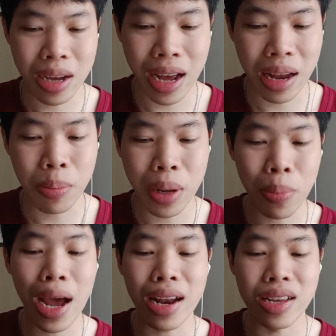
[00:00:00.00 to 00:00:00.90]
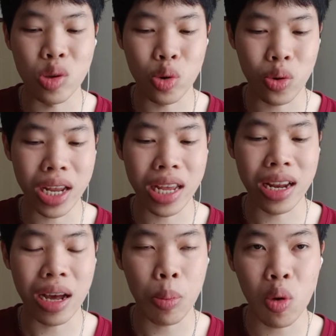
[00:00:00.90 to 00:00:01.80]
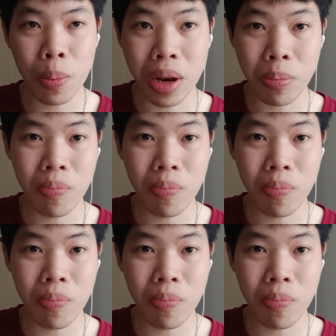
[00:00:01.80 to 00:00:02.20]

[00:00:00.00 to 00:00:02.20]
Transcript: การผิดพลาดในส่วนตรงนี้นะครับ เพราะว่าเป็น